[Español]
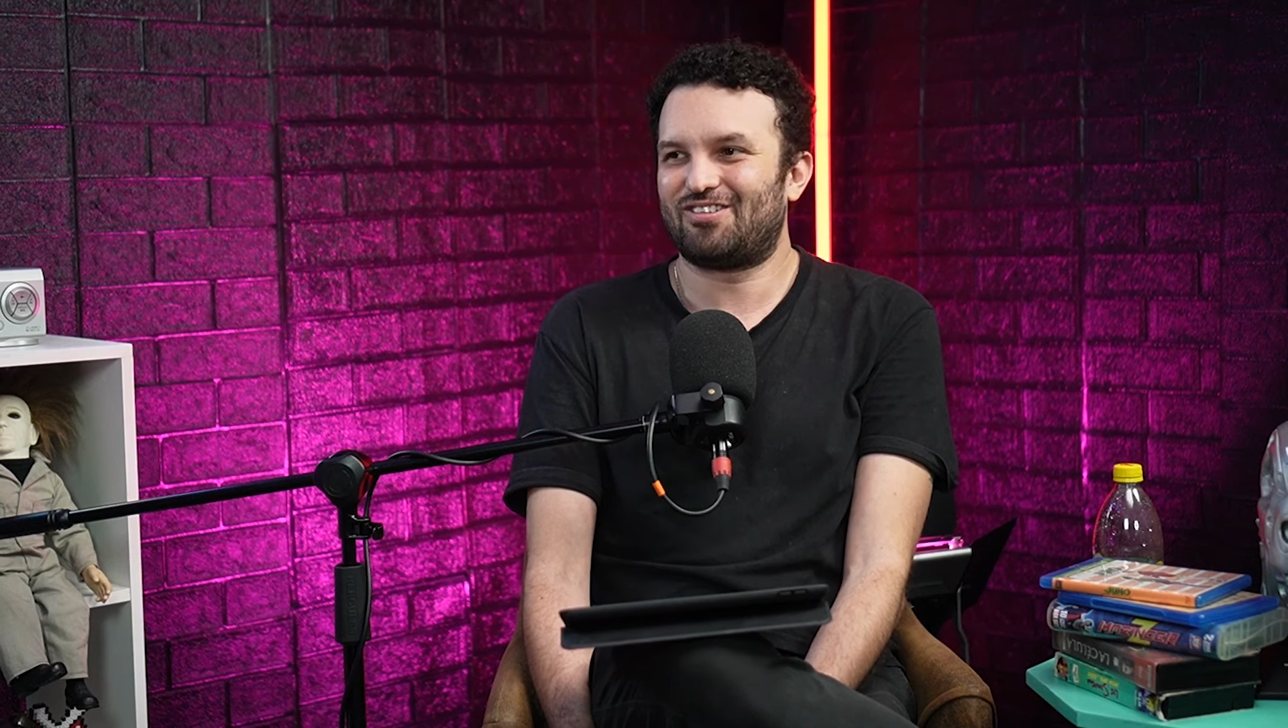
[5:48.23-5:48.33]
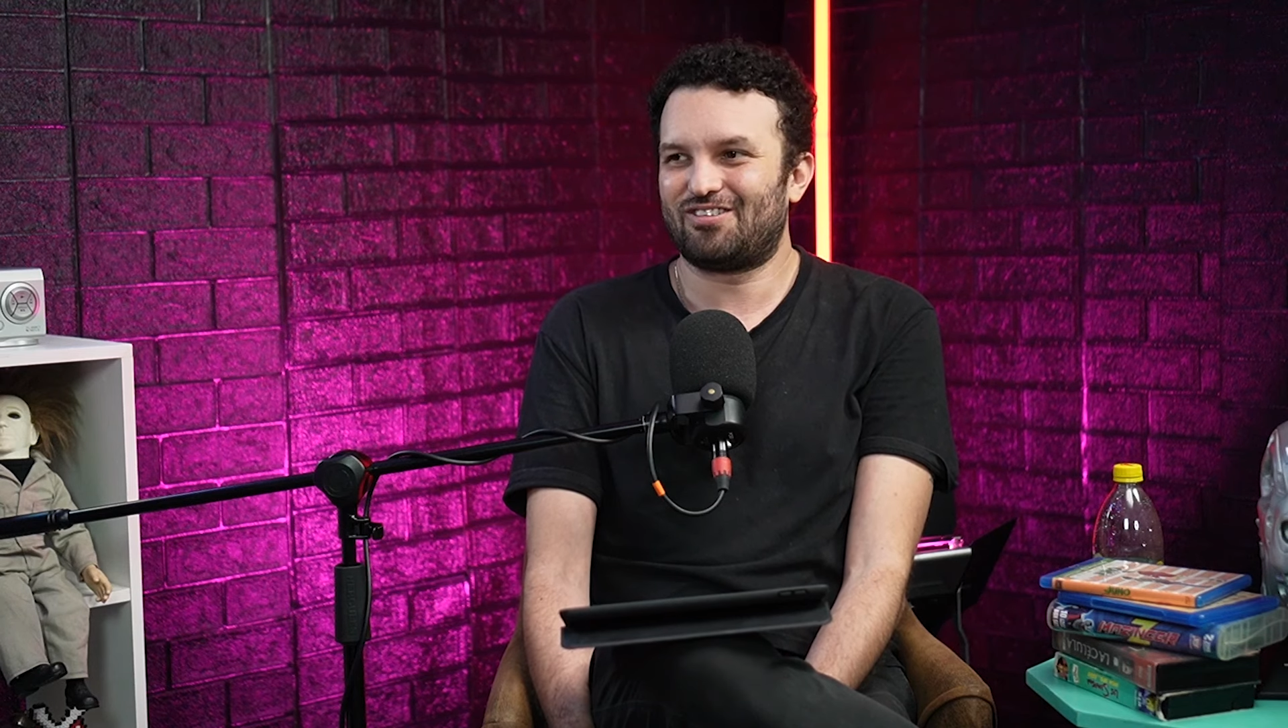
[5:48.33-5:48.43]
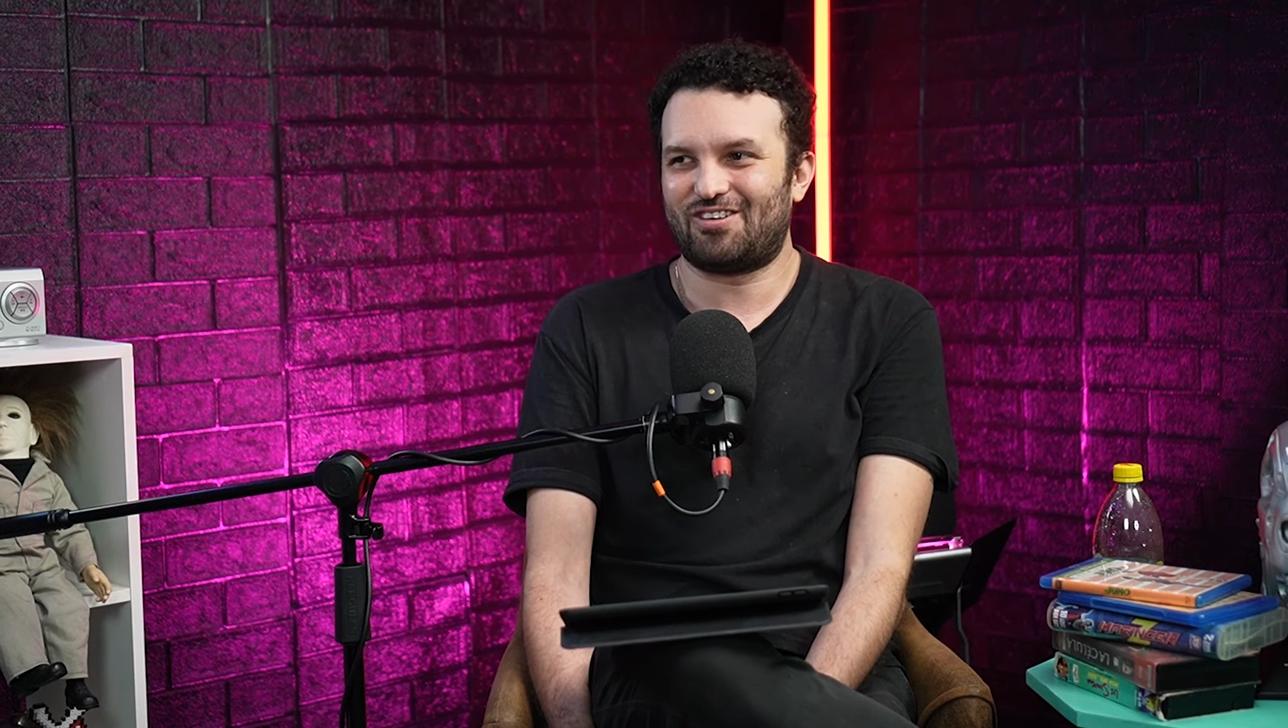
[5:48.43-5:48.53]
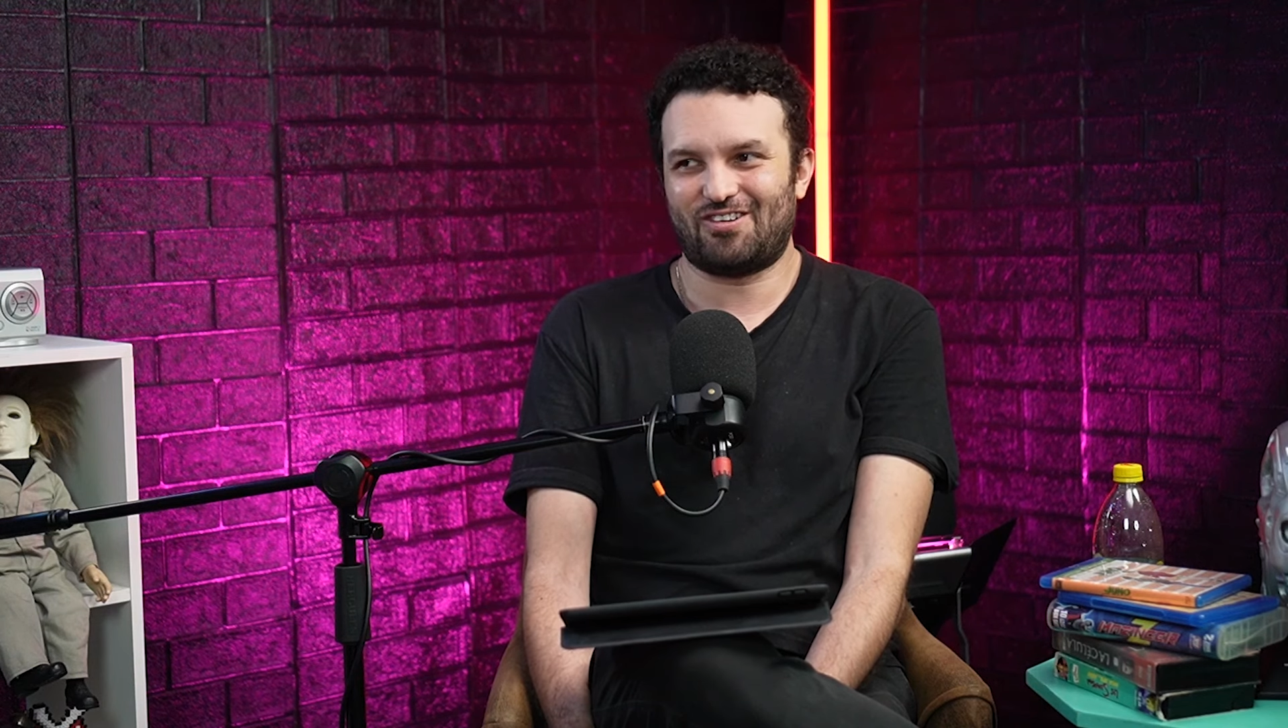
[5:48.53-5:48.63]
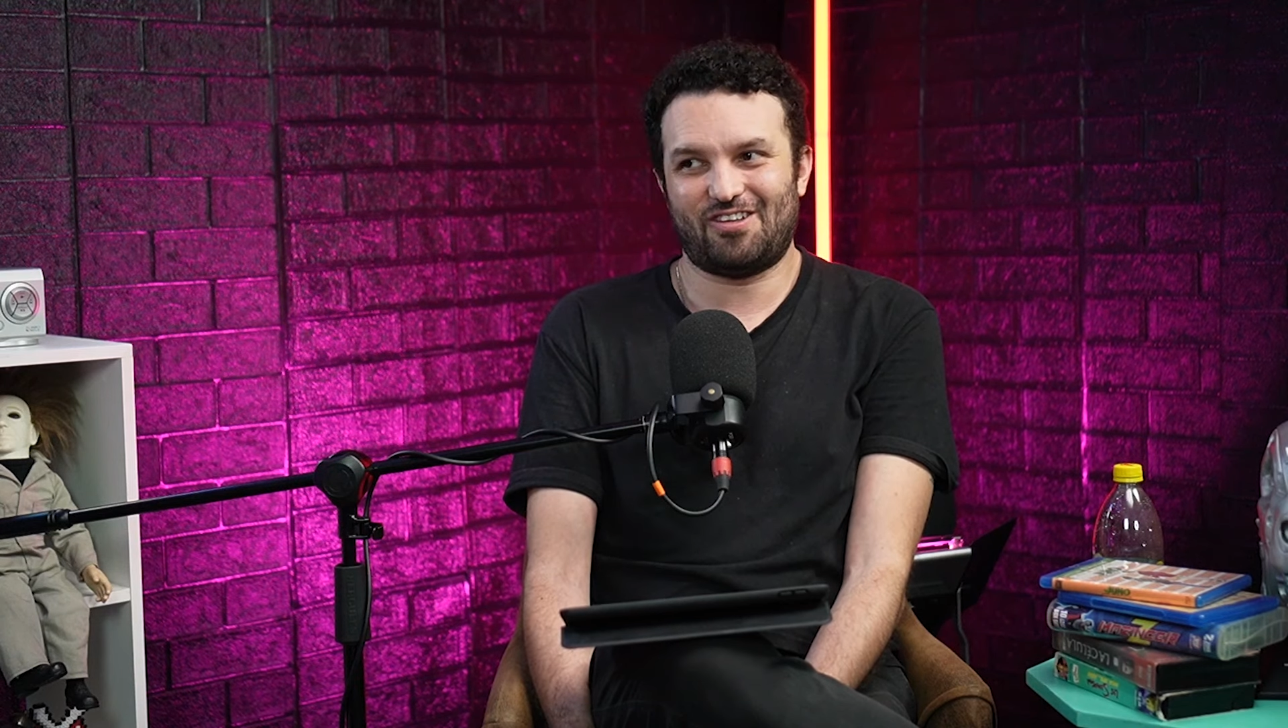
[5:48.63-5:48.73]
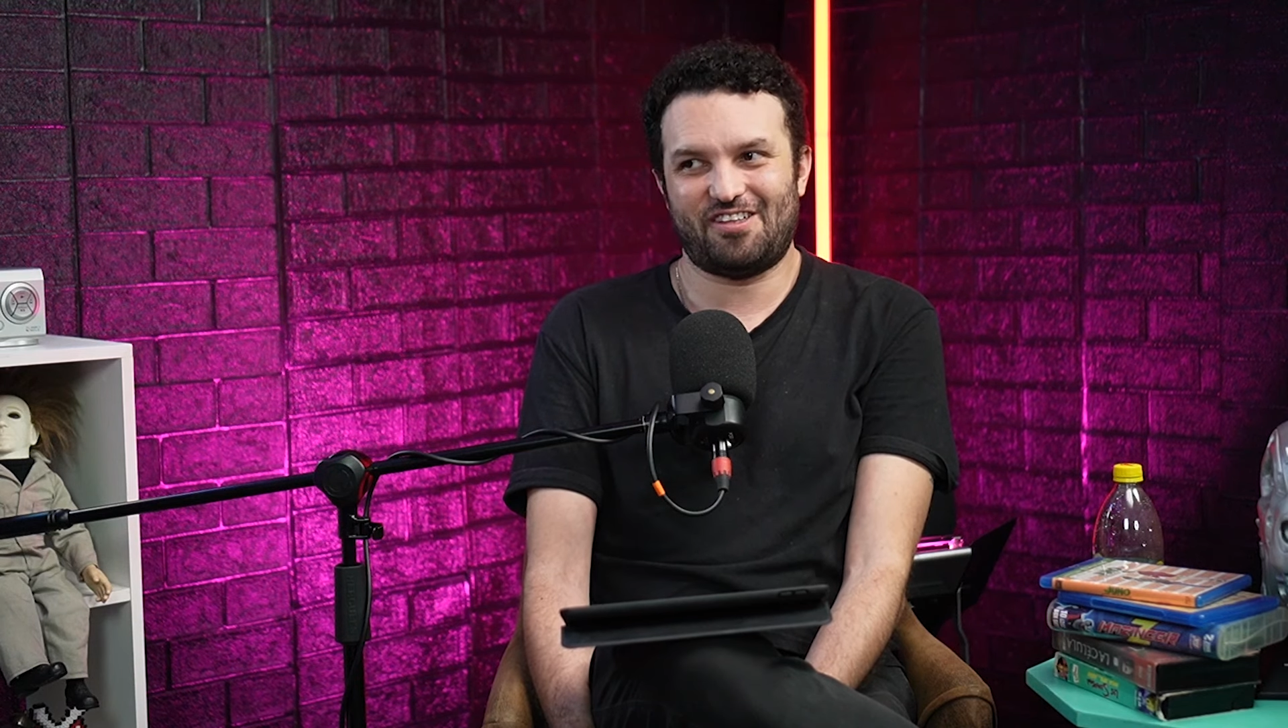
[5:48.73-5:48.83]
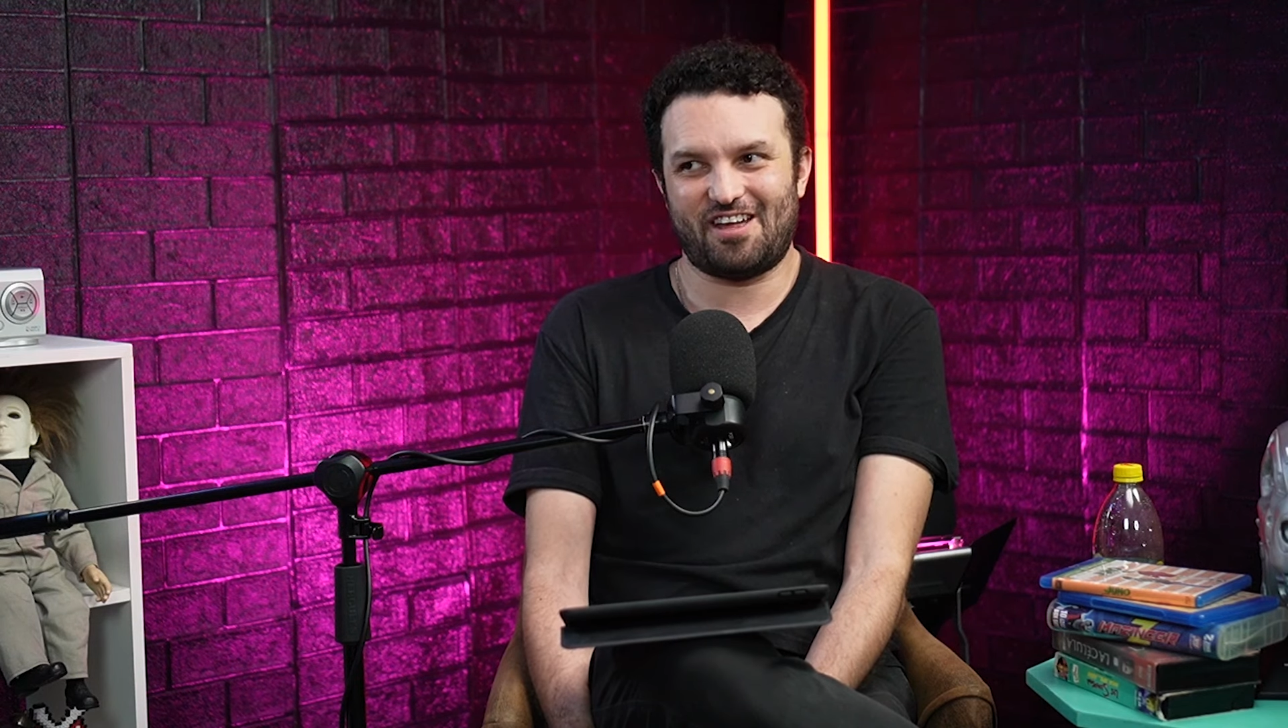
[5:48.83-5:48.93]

todo ese rollo